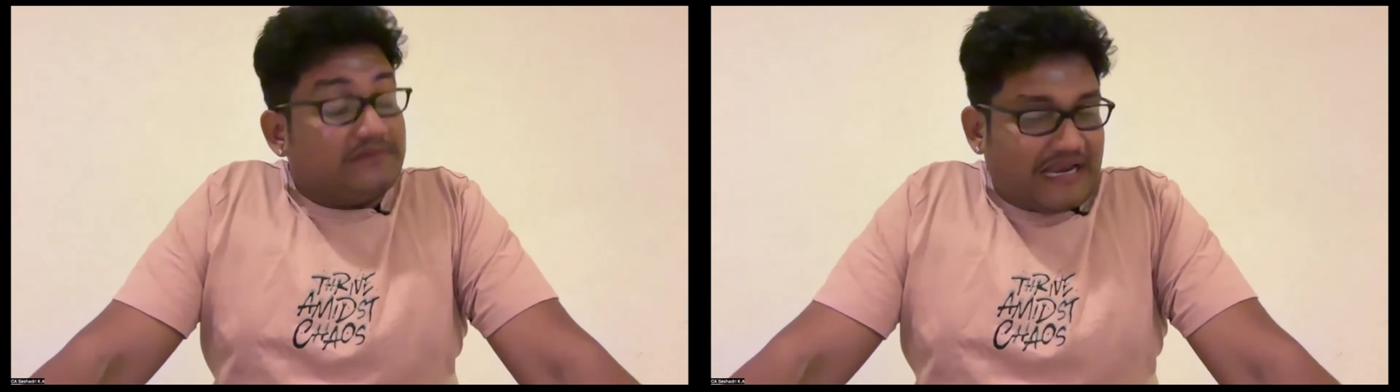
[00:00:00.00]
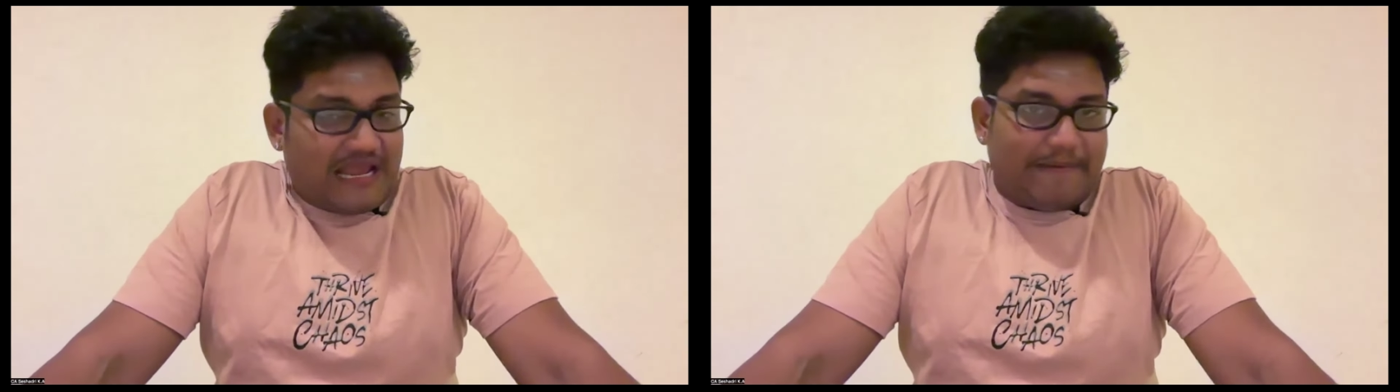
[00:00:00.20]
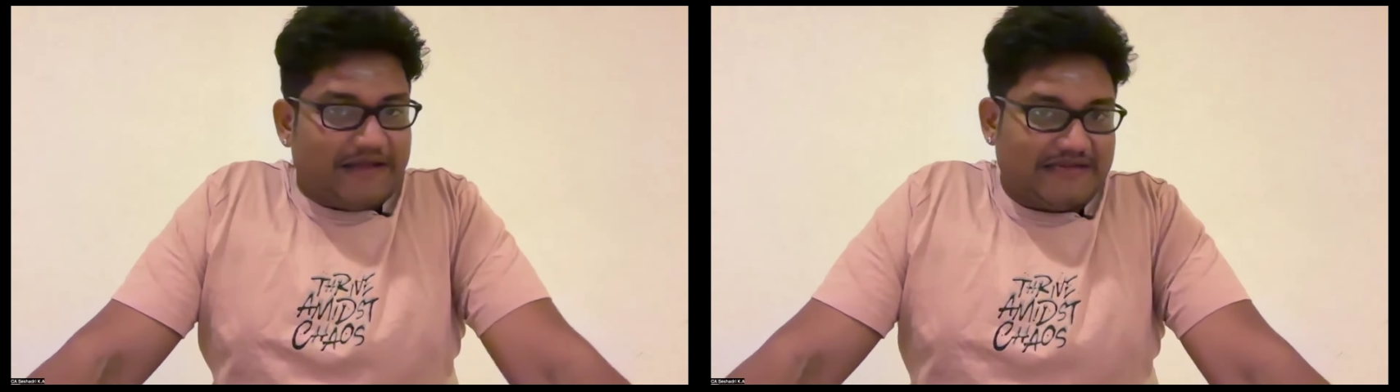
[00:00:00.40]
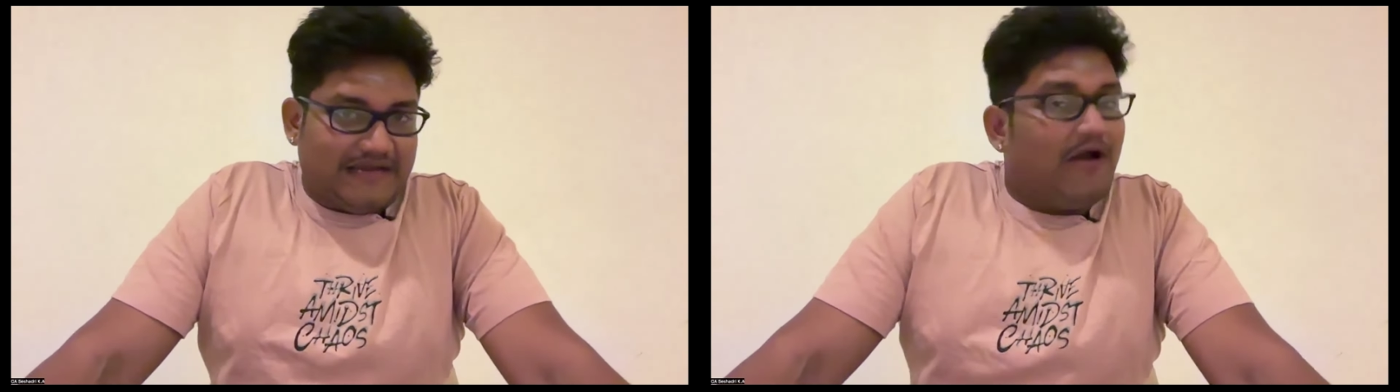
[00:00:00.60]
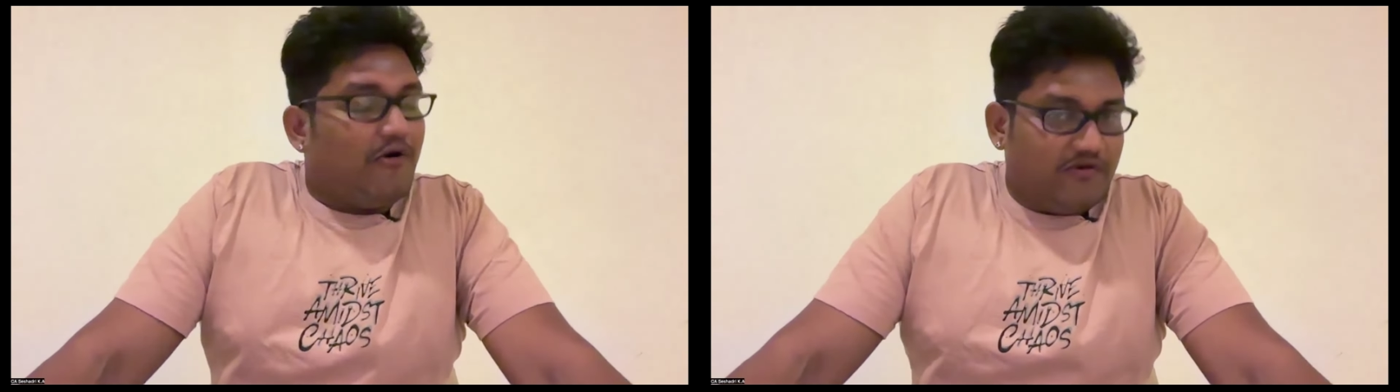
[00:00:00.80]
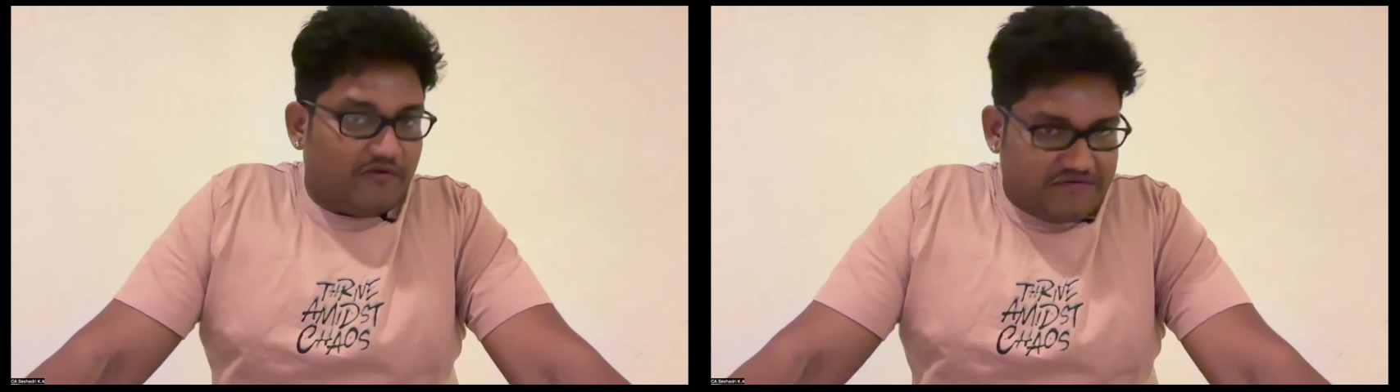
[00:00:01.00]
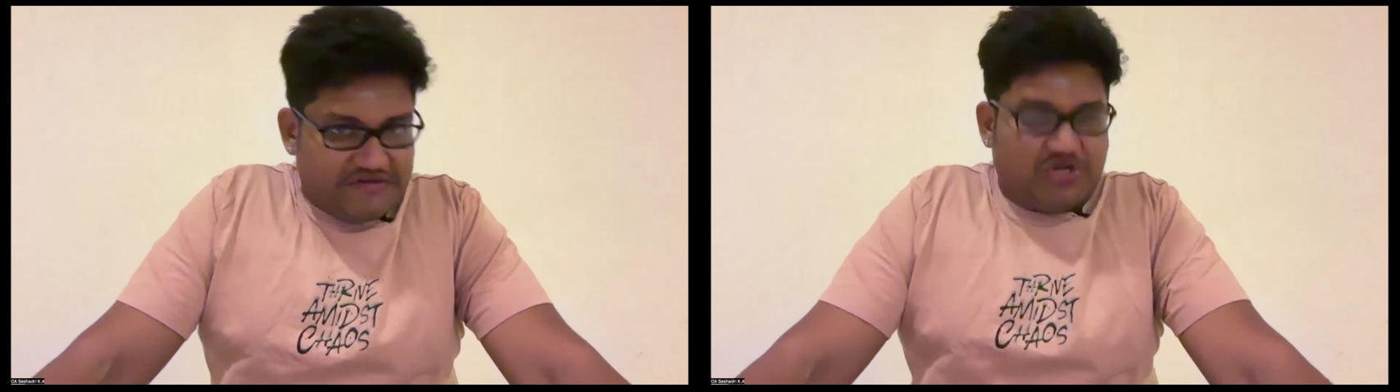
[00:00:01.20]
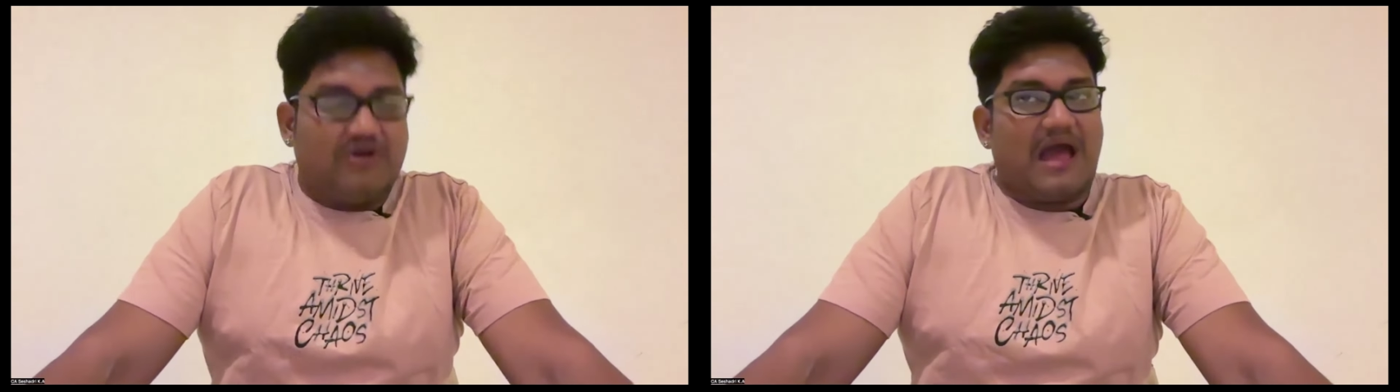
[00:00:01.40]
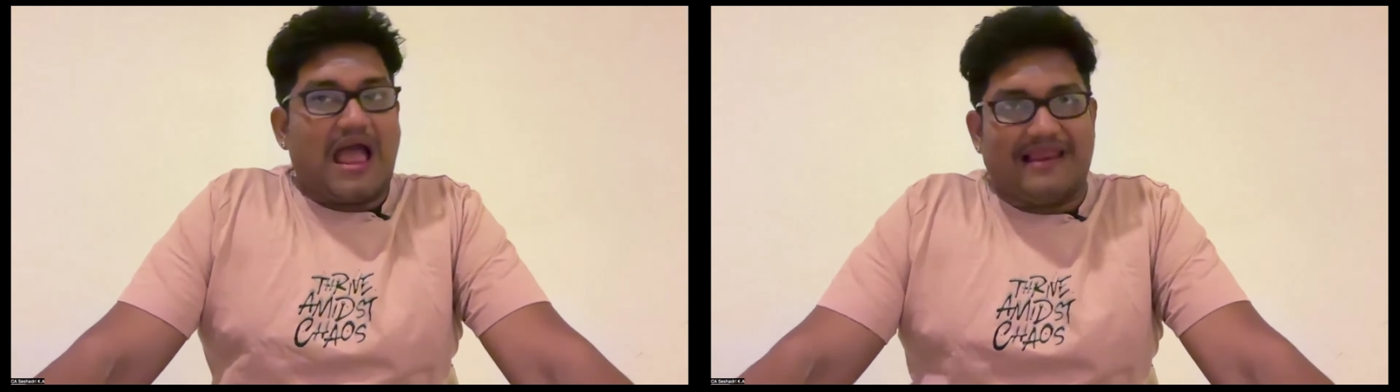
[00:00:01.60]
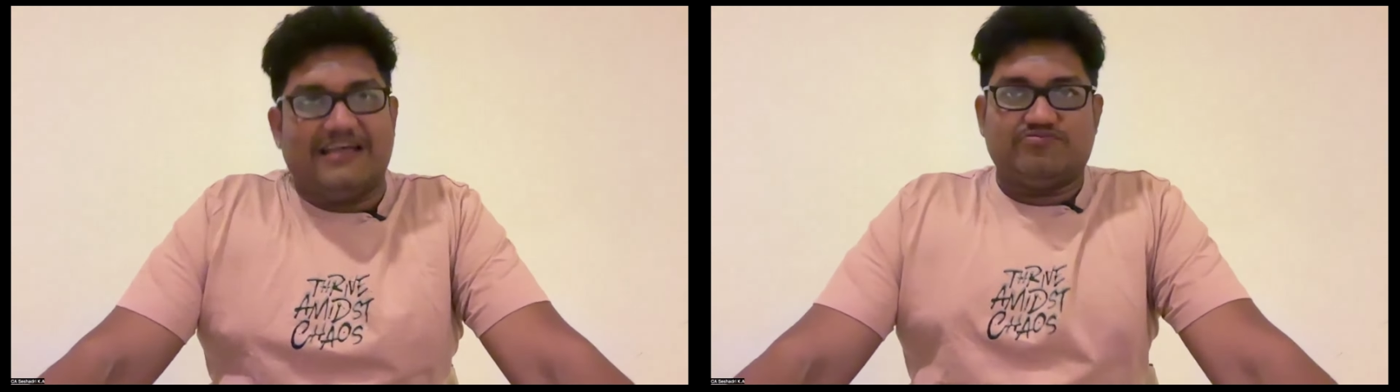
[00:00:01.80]
நல்லா பாத்துக்கங்க ஒரு ஒரு விஷயம் நான்
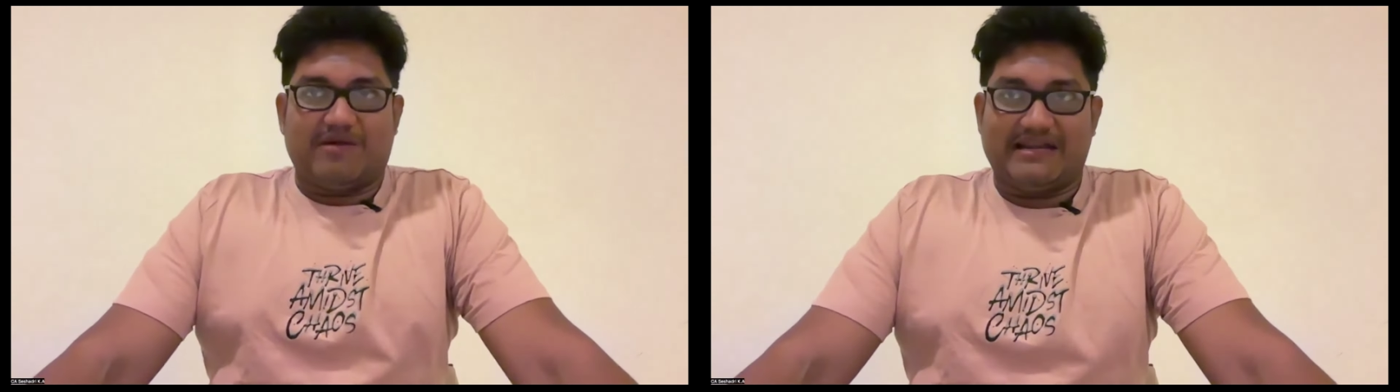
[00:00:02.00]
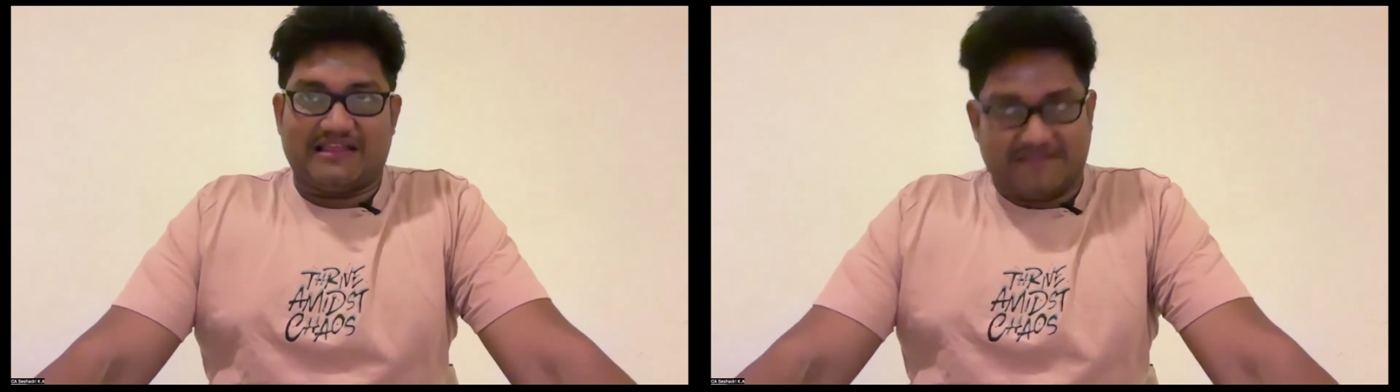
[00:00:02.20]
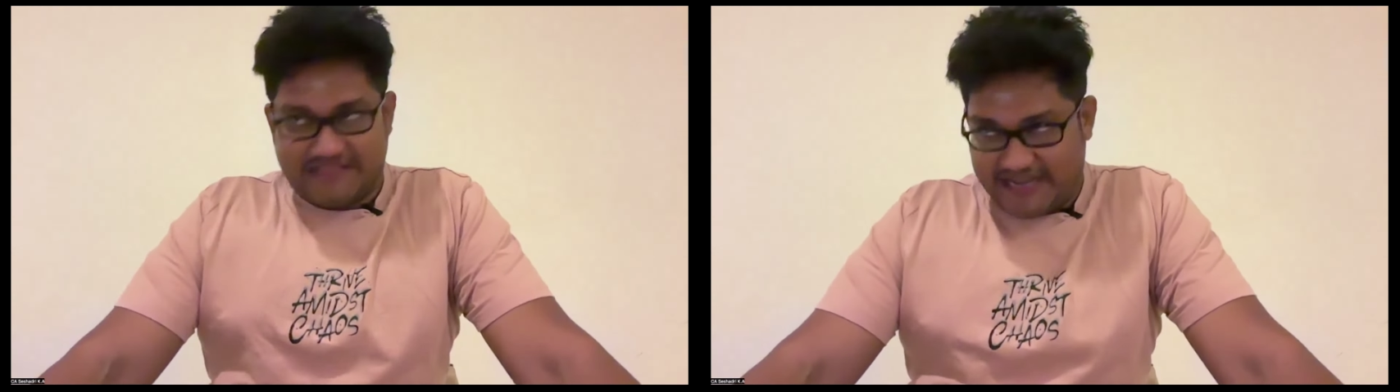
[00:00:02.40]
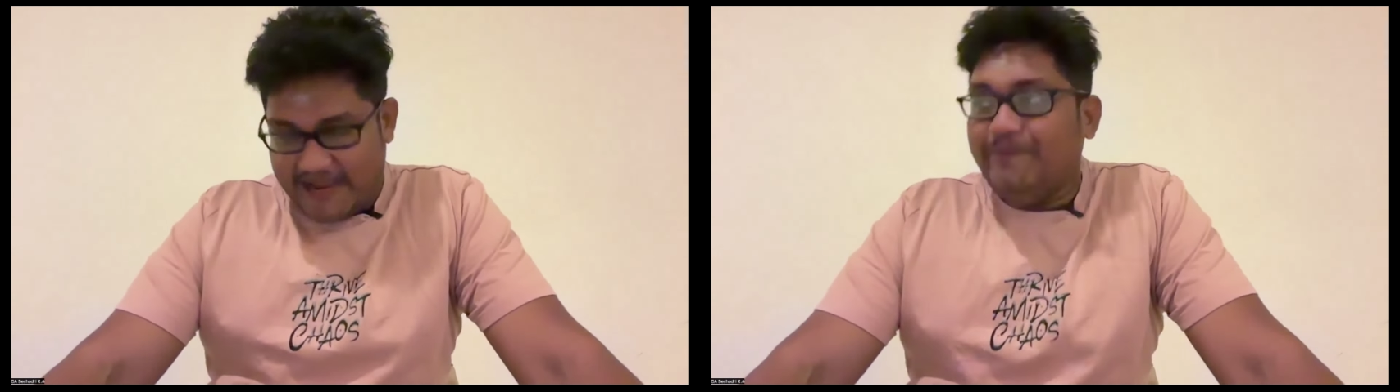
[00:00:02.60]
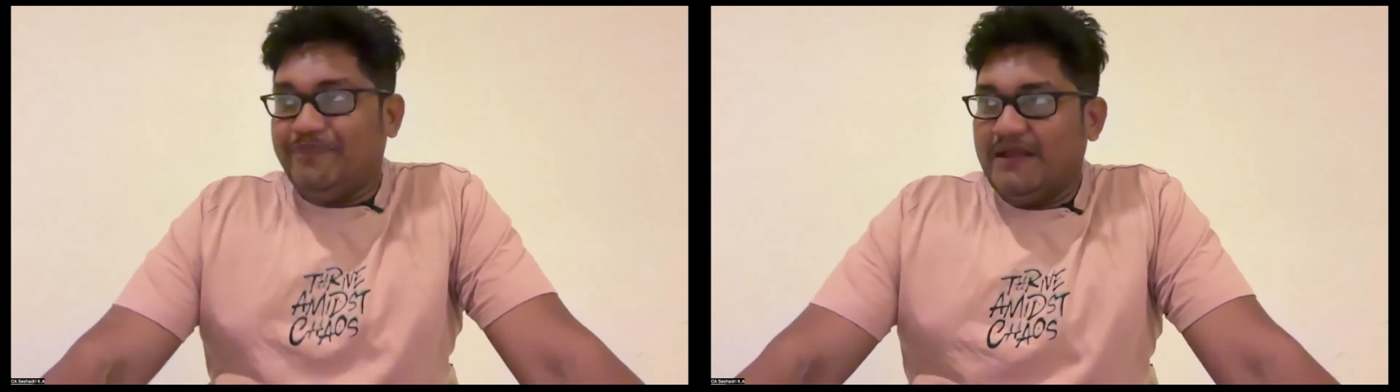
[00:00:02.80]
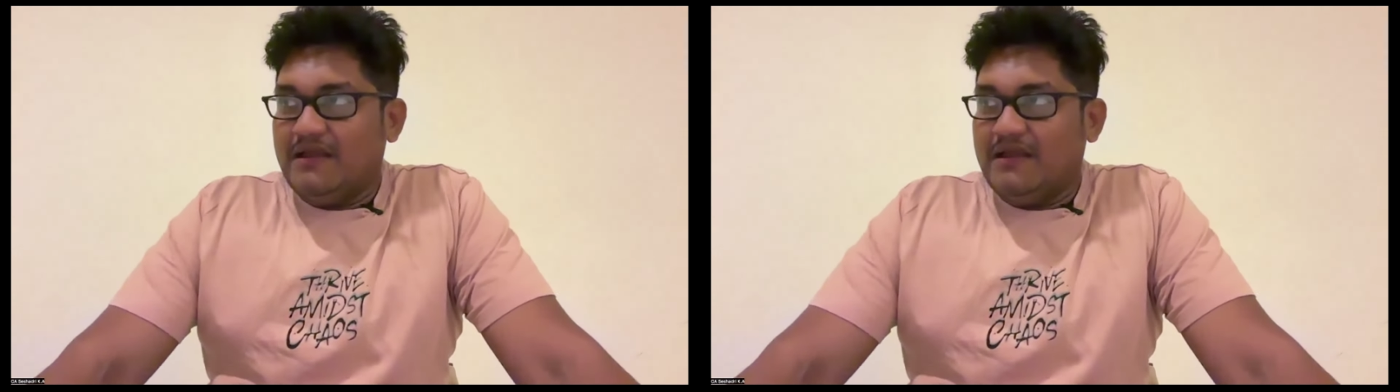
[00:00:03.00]
அனலைஸ் பண்ணிட்டு தான் வந்திருக்கேன்